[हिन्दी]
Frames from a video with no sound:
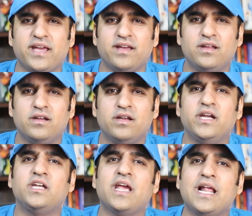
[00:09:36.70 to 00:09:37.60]
है
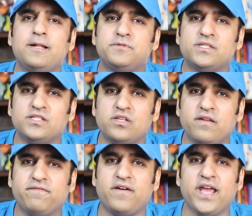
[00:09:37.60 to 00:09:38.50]
इट हेल्प्स अस
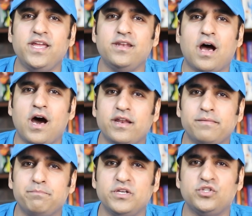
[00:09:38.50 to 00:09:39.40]
रिफाइन आर
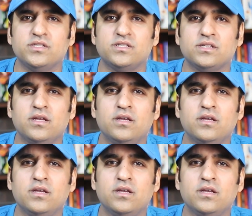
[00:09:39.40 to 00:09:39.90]
एम्बिशंस